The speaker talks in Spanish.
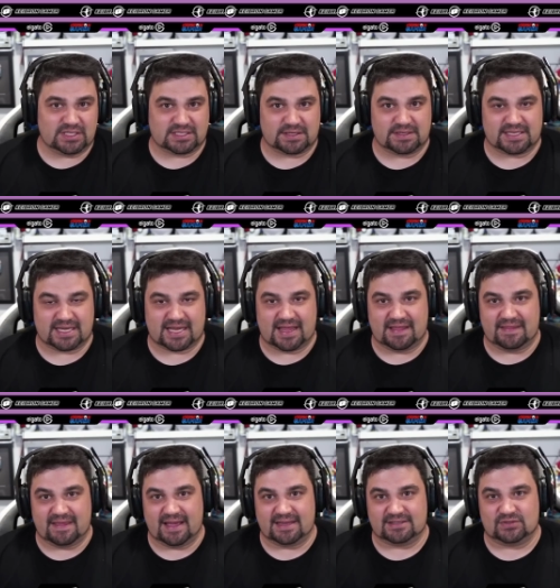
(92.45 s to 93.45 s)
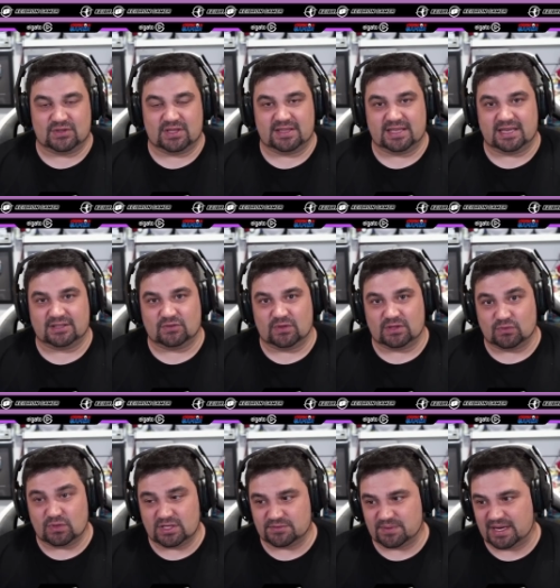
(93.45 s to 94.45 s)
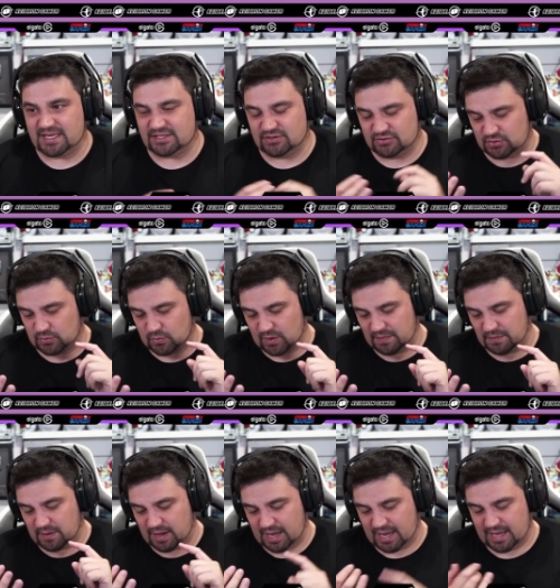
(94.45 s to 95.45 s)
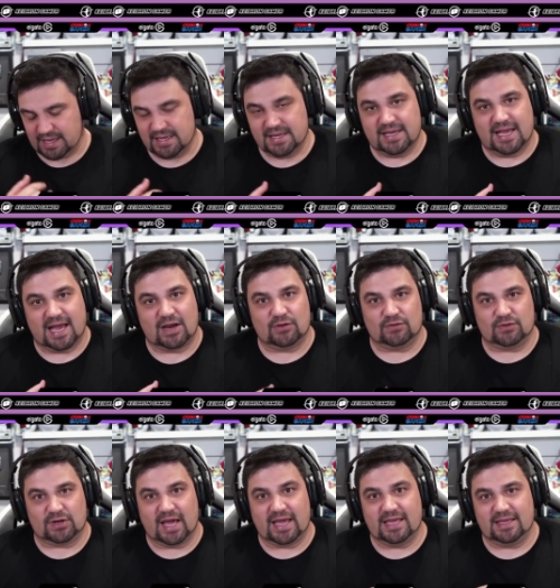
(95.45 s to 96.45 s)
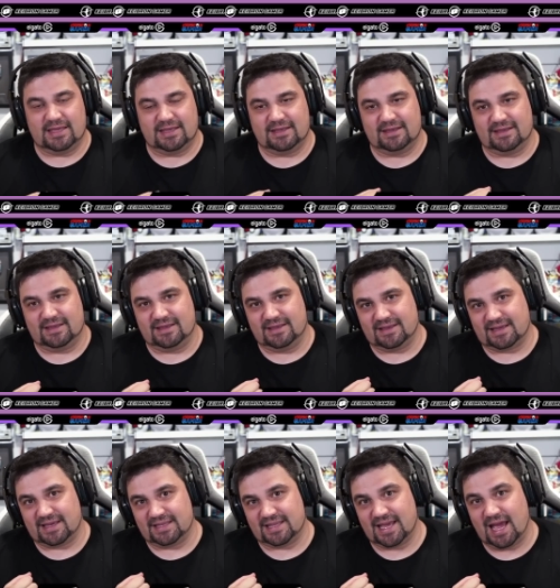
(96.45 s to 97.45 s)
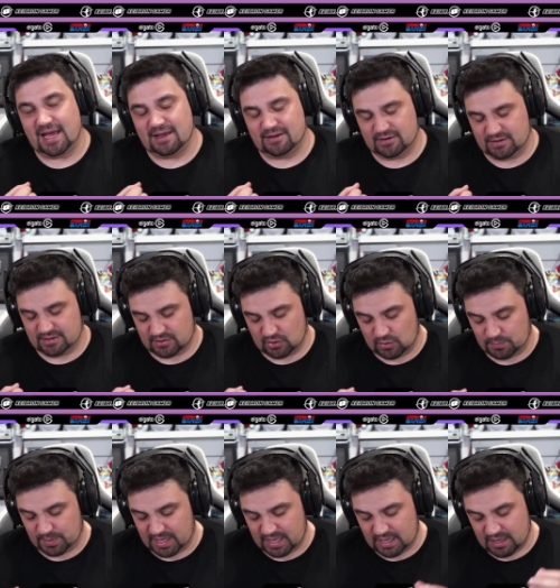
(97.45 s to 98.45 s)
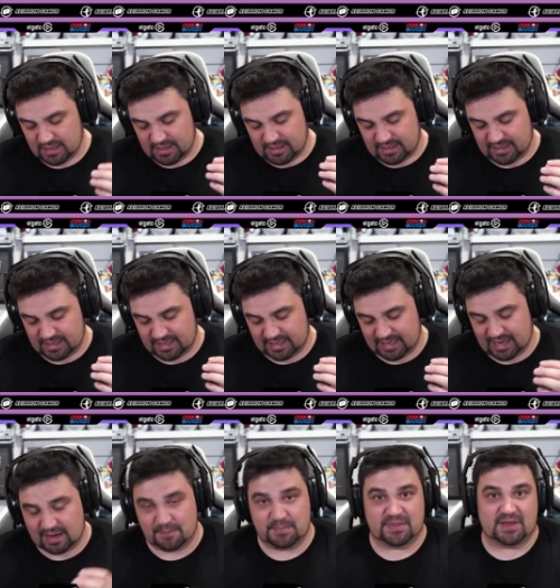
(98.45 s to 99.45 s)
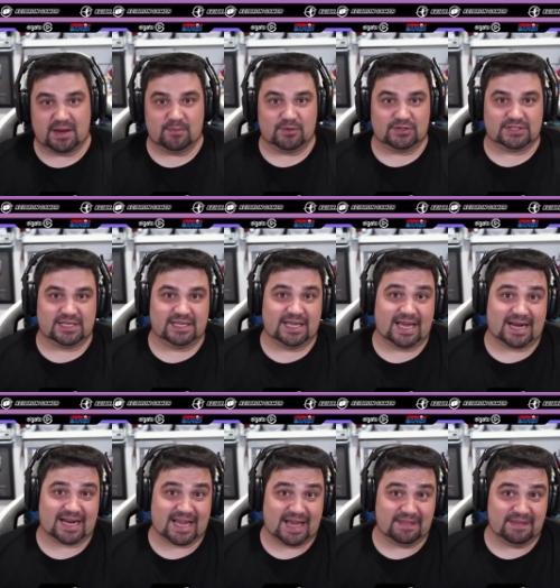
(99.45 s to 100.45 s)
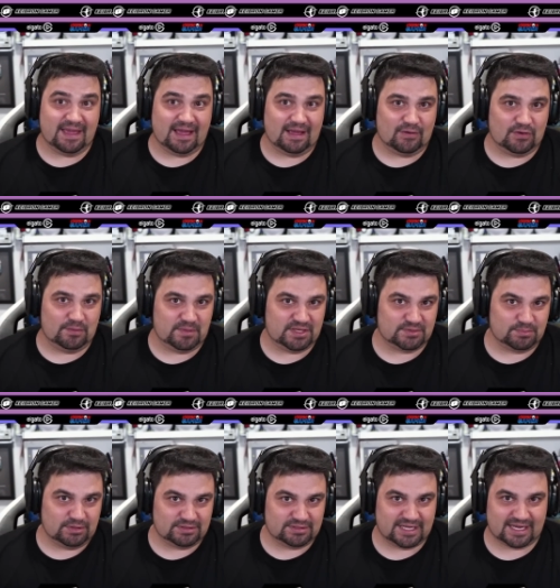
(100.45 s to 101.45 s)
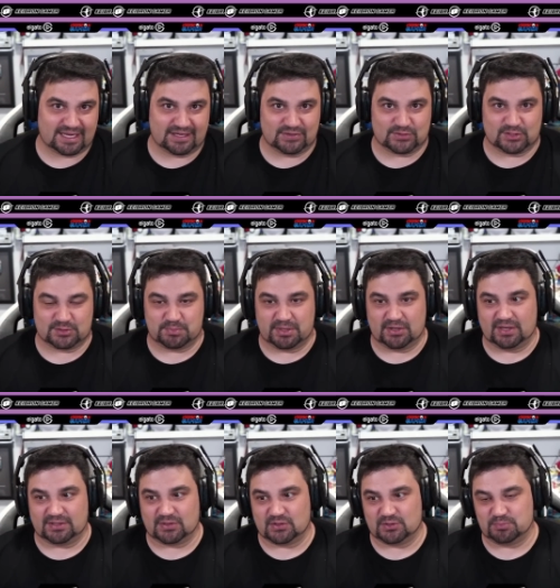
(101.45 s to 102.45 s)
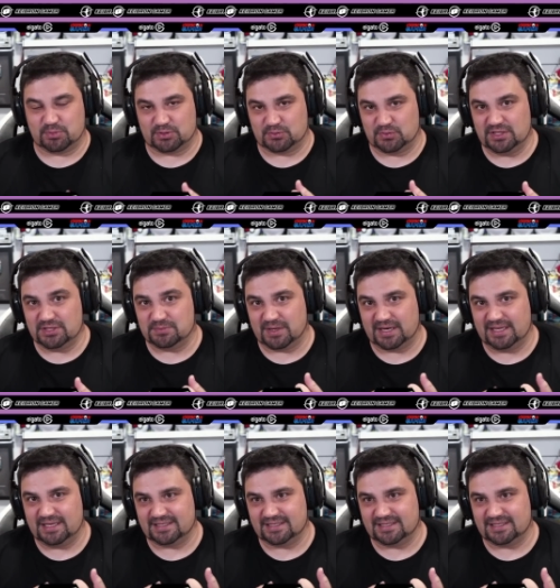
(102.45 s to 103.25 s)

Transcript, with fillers: Sabéis que cada día estoy en directo de Twitch, ¿vale? Si os estoy jugando a, London Eye, eh, GTA, el eh, roleplay. Eh, ahora empezaremos Arcadia hoy mismo, o sea que os espero a todos por Twitch, ¿vale?